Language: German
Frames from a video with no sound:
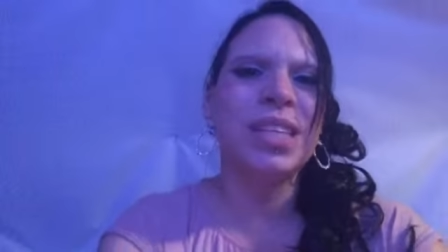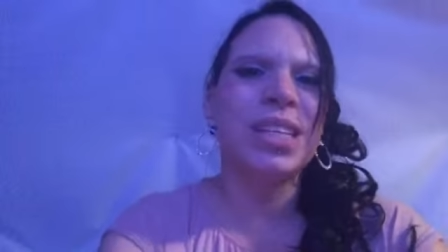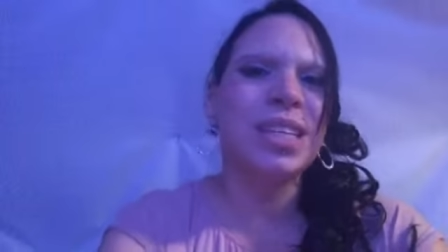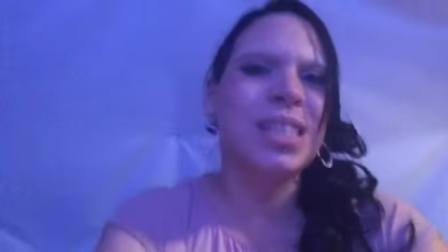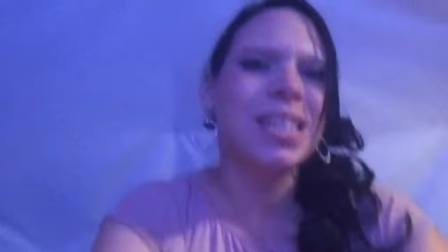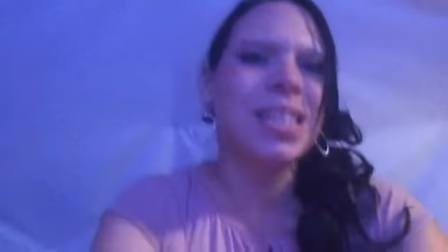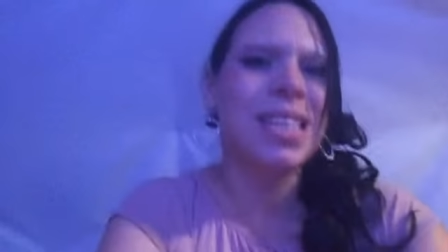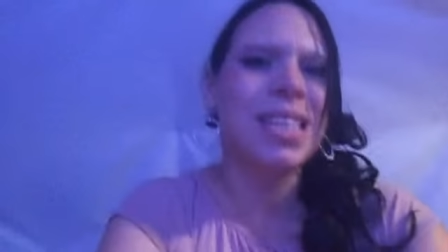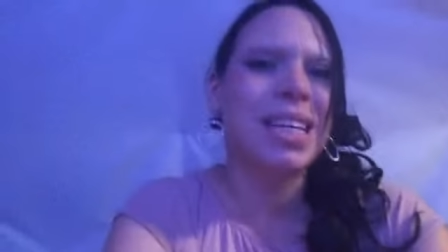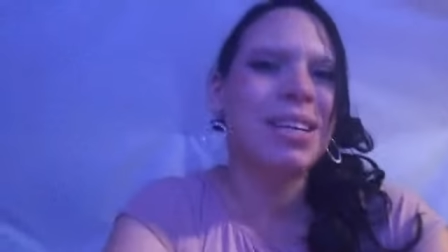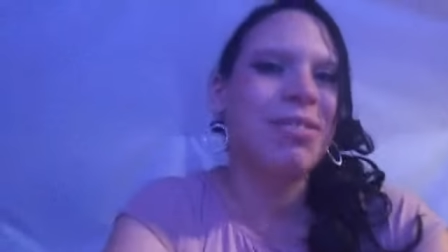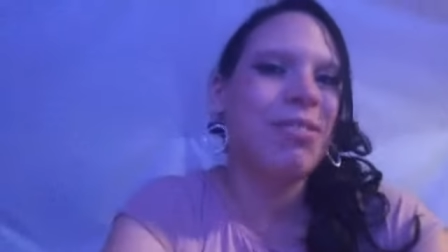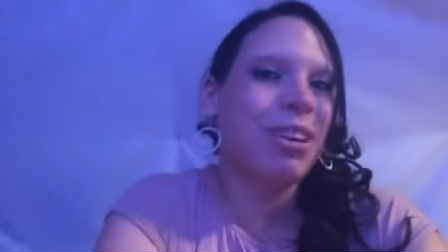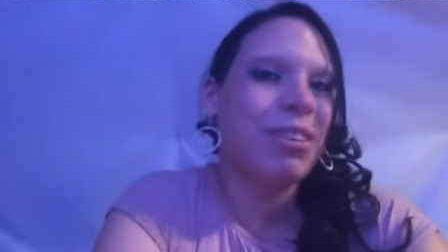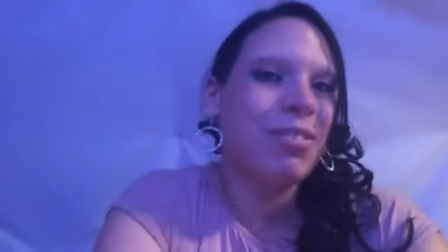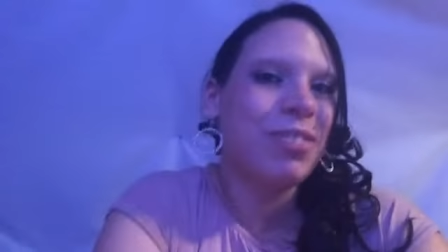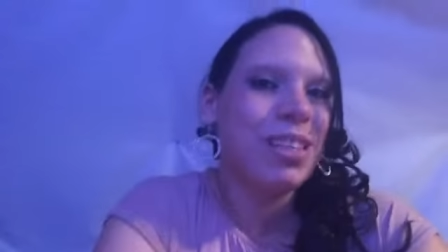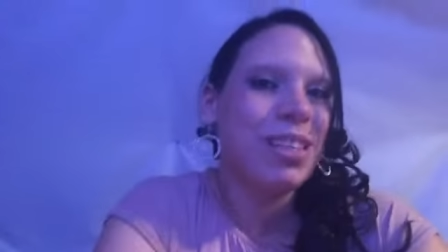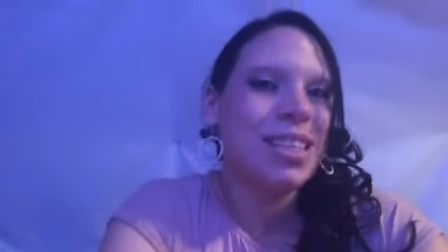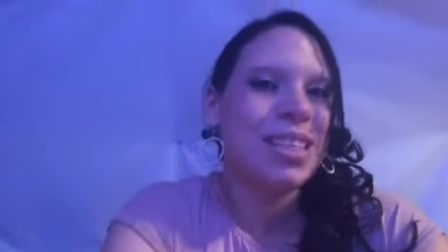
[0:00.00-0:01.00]
dann ist es
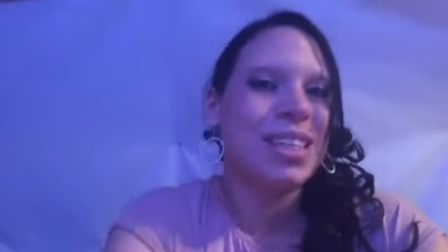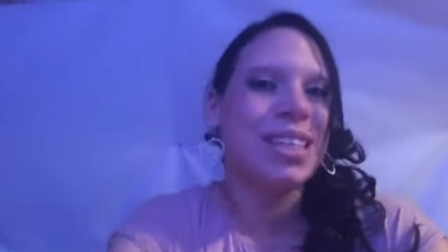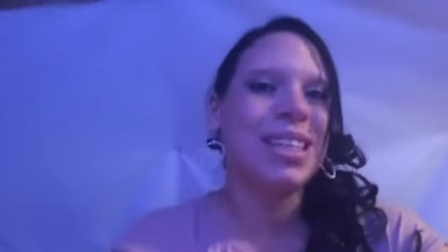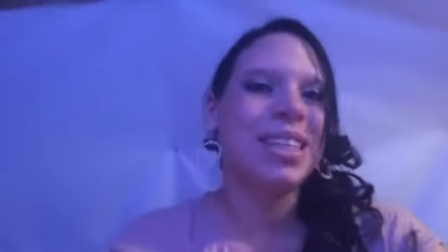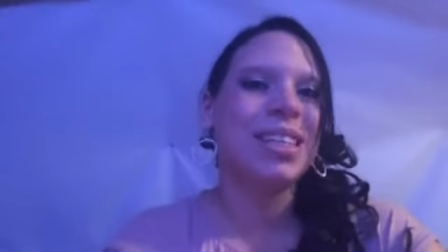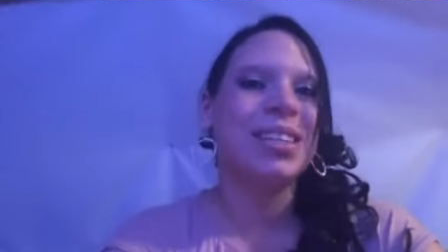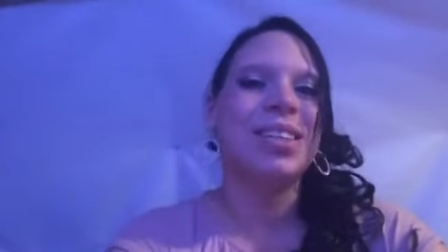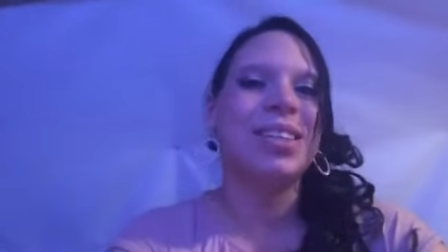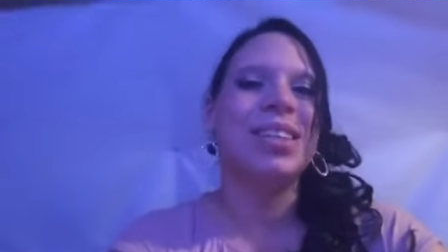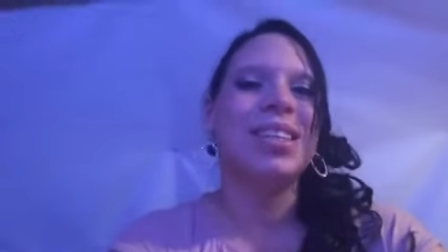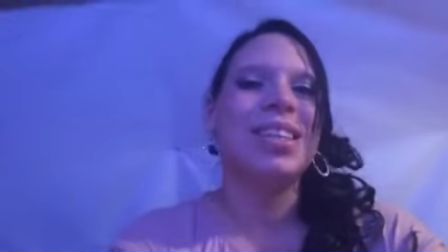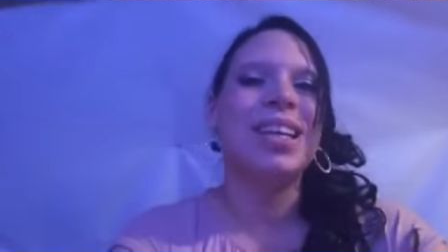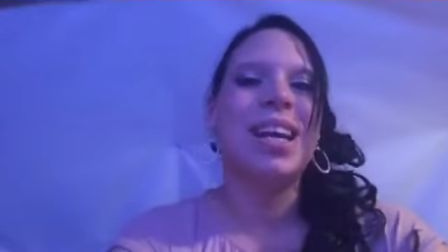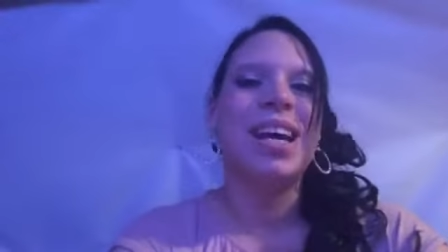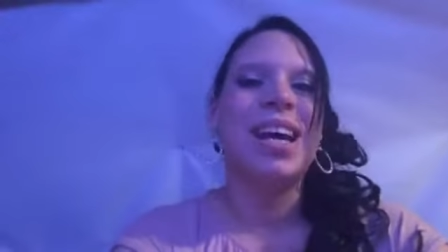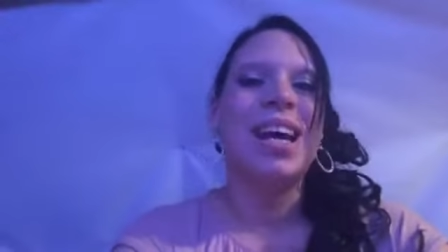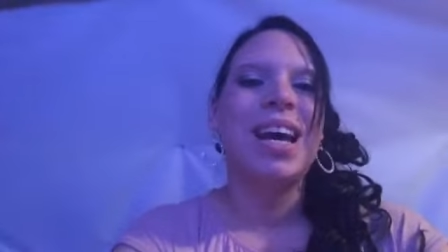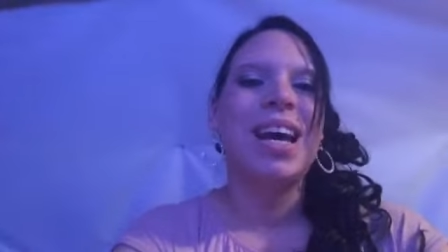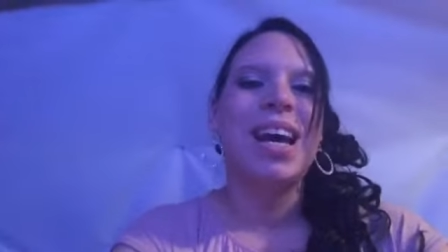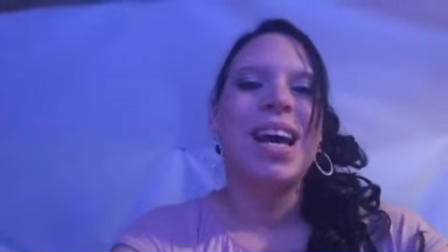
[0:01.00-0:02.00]
einfach witzig.
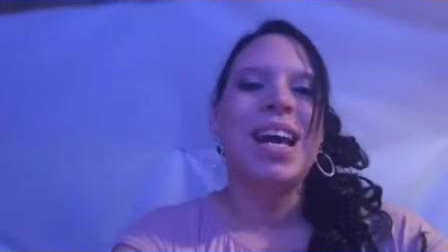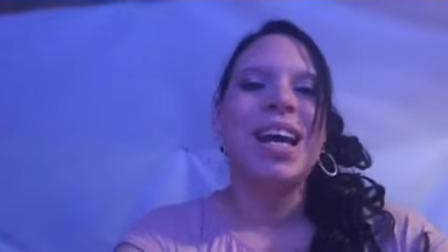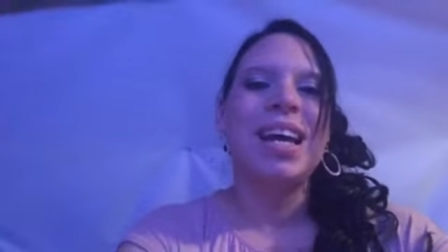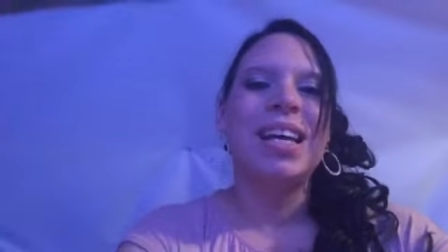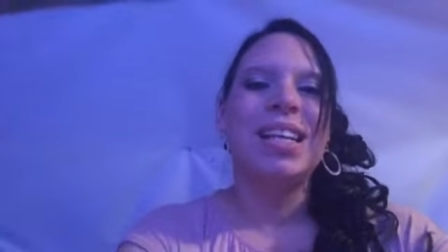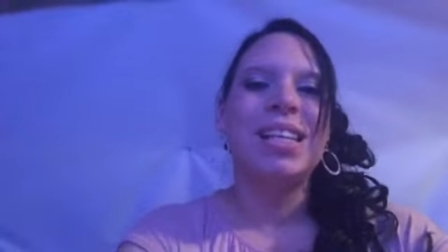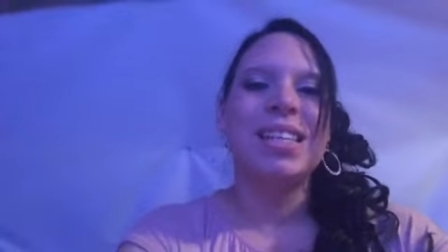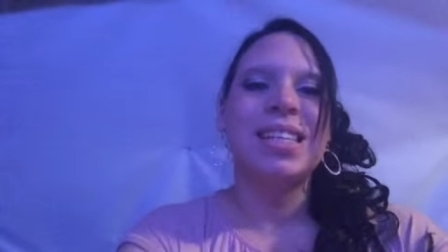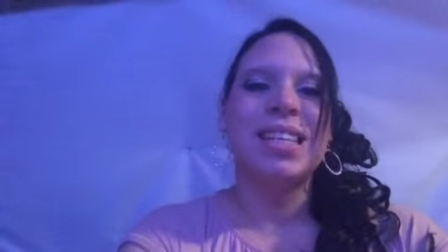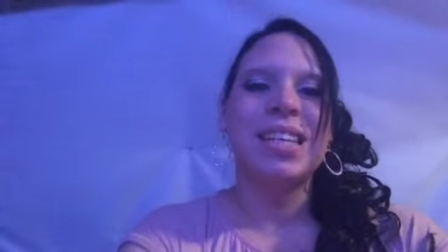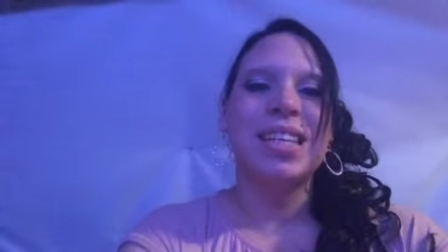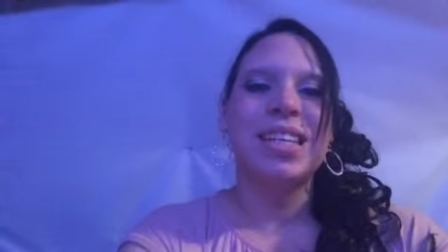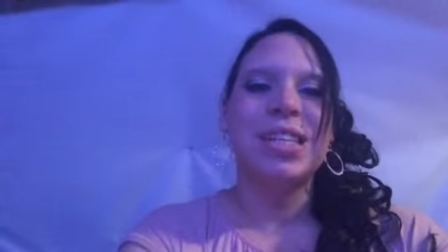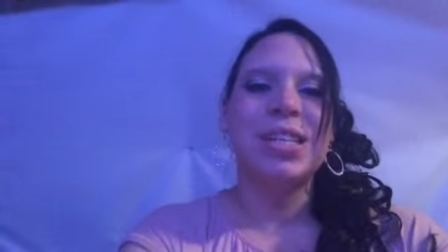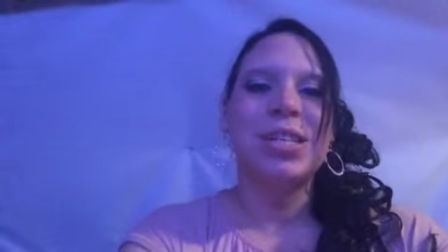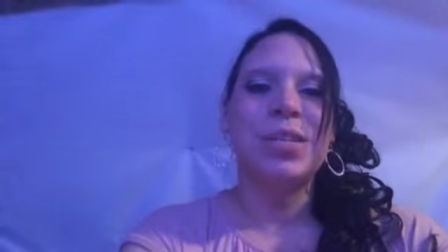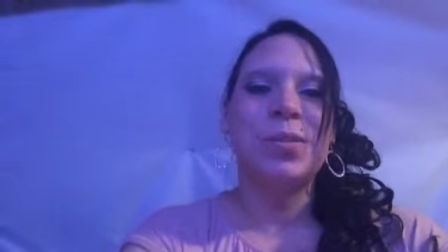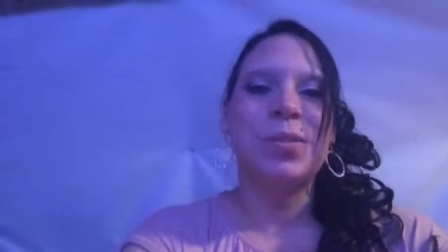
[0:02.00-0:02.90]
Das ist ganz